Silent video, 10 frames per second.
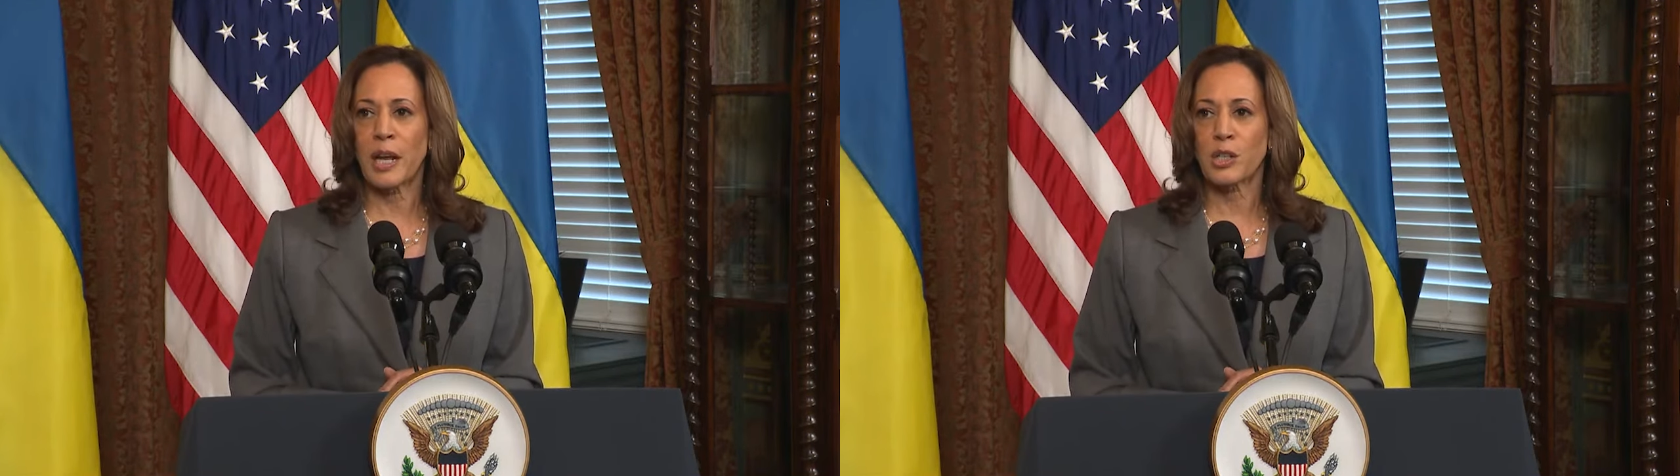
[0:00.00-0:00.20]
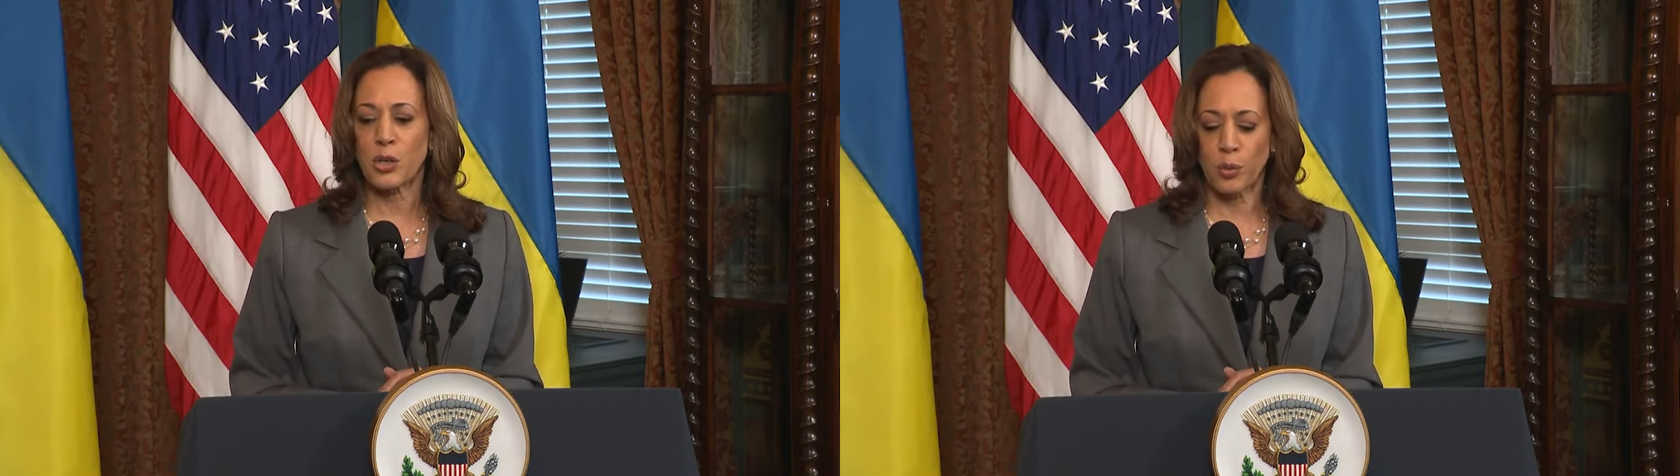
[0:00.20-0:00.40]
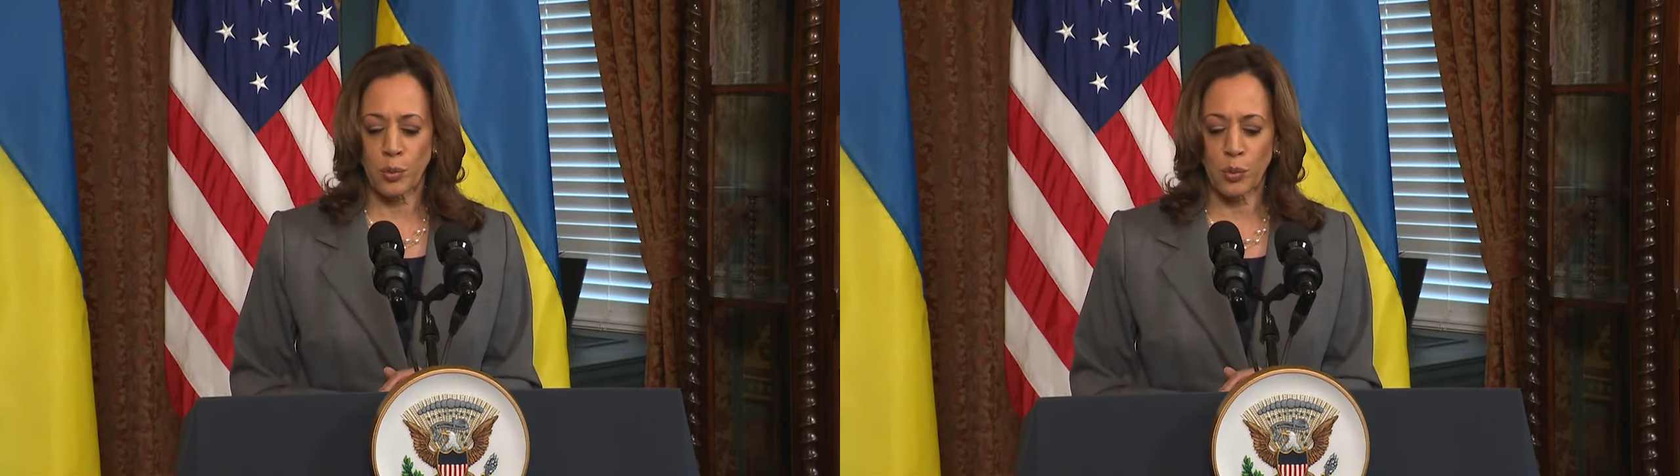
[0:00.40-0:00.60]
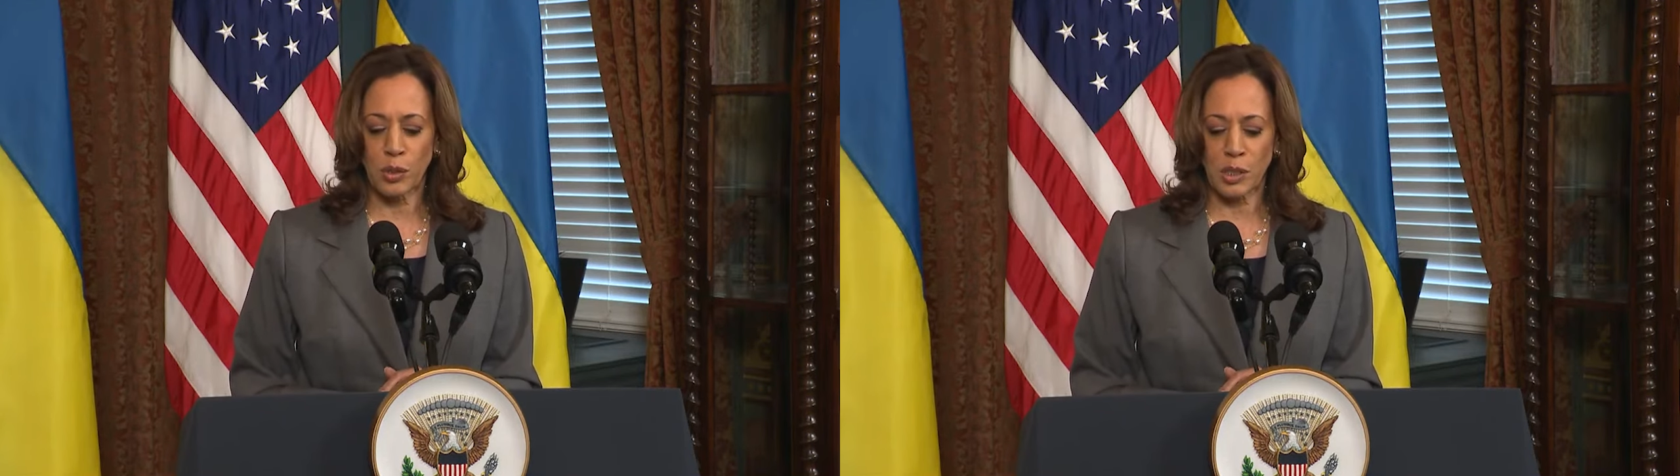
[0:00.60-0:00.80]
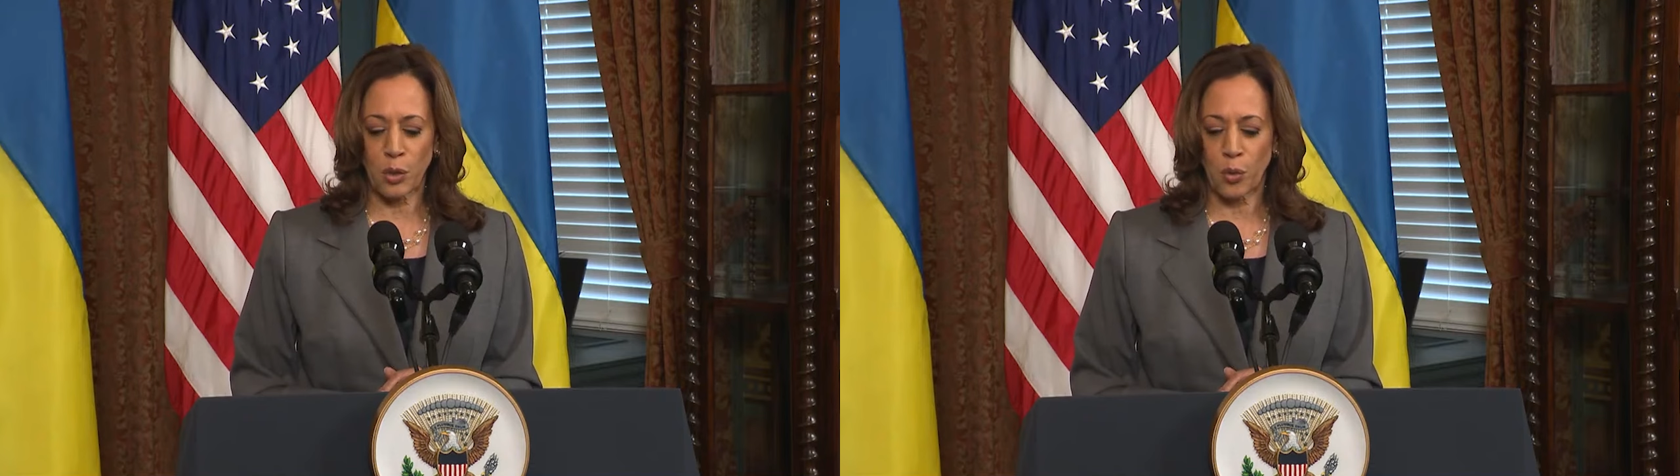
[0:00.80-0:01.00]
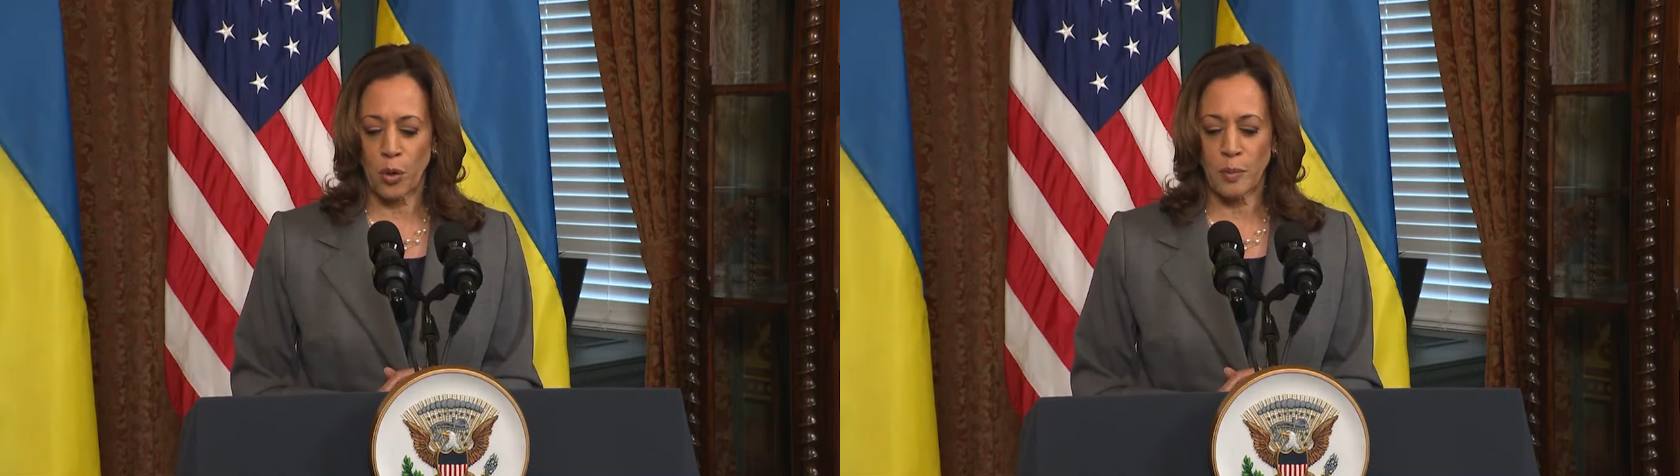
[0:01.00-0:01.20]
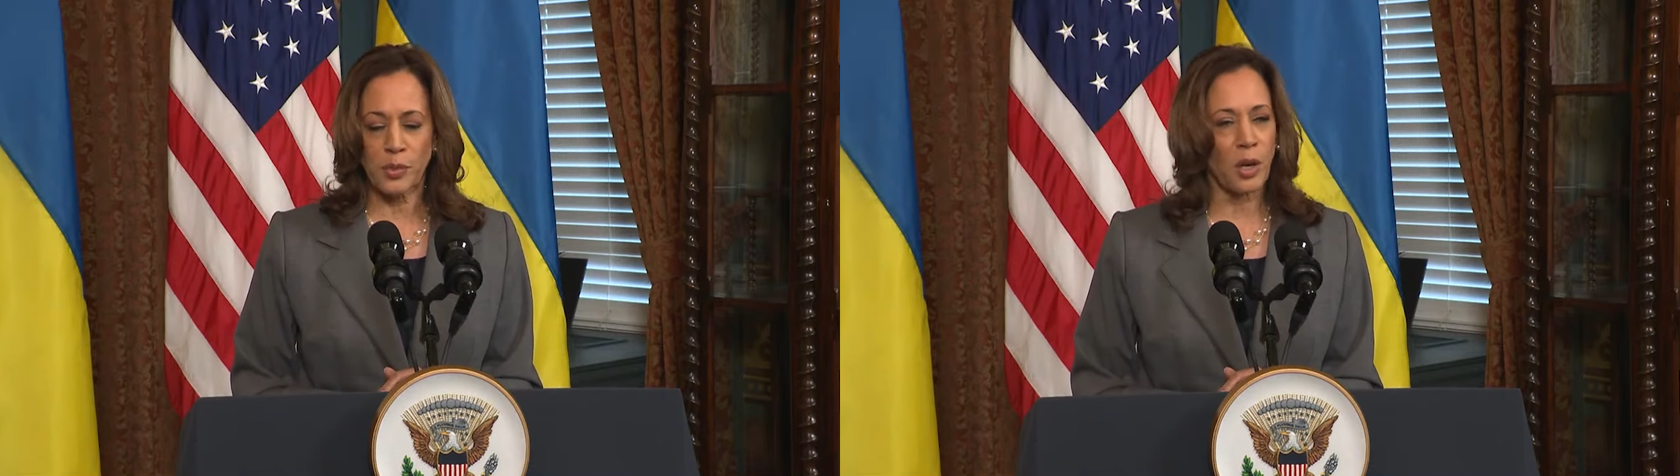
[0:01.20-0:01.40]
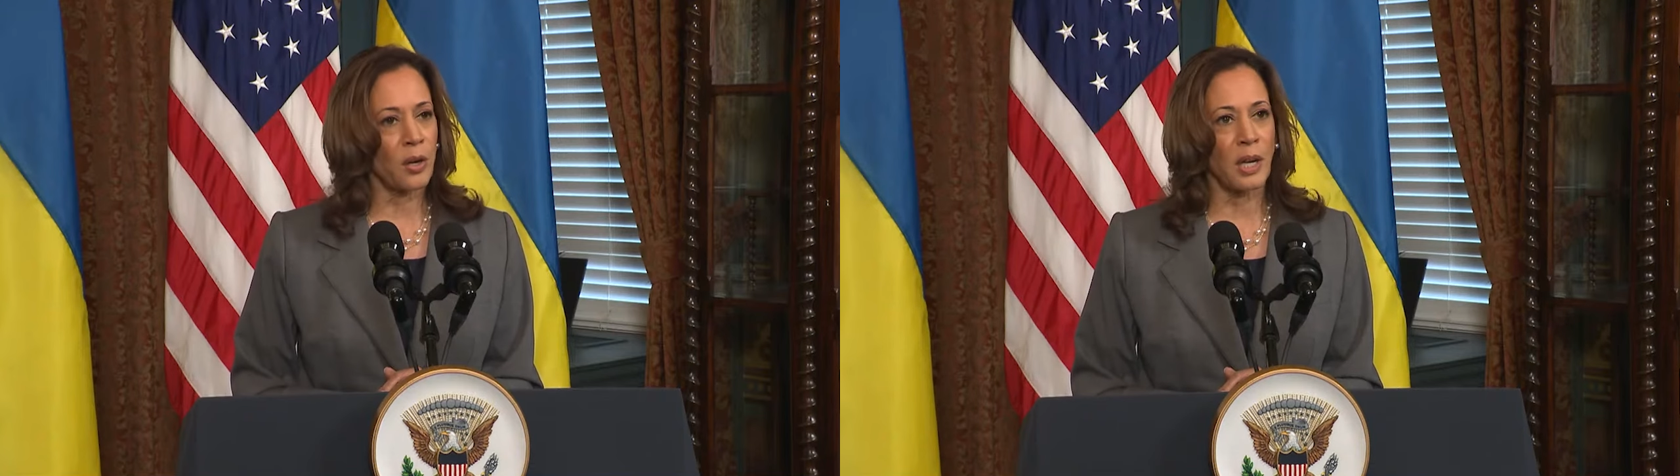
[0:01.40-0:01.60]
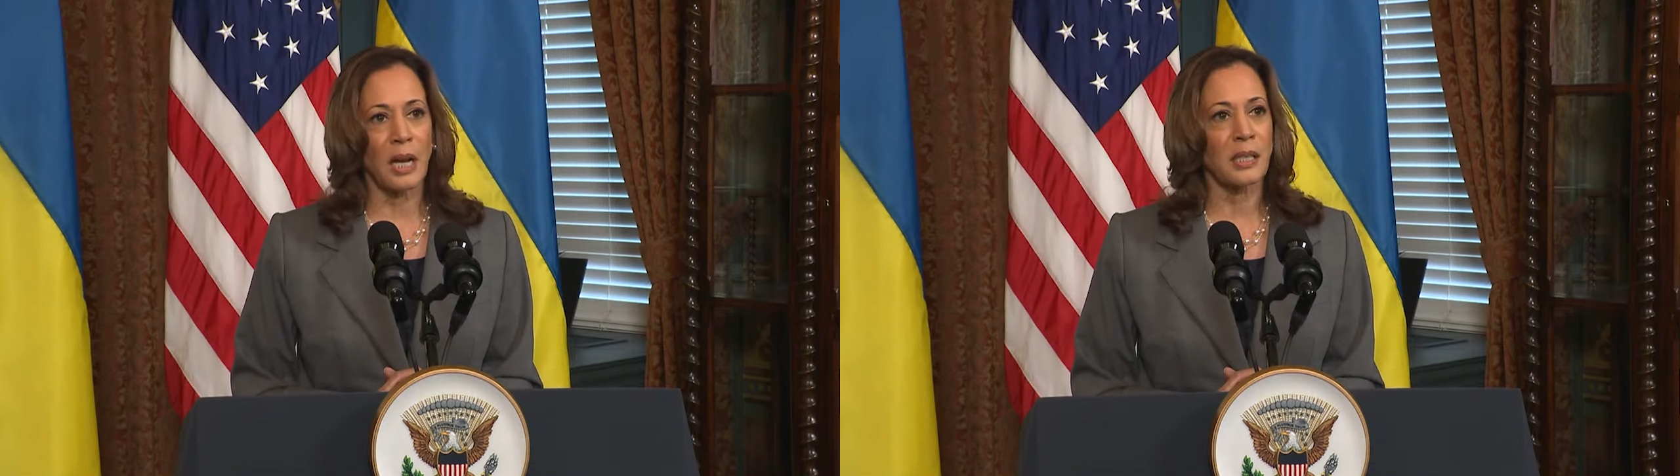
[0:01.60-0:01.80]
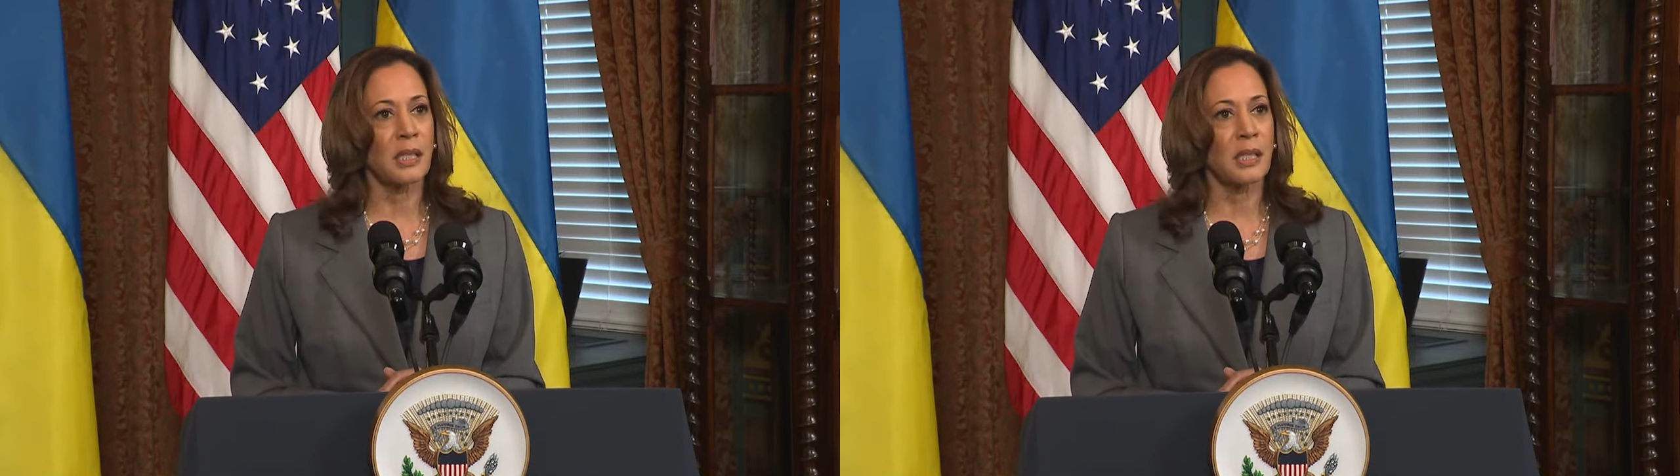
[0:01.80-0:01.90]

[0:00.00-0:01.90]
Международные правила и нормы —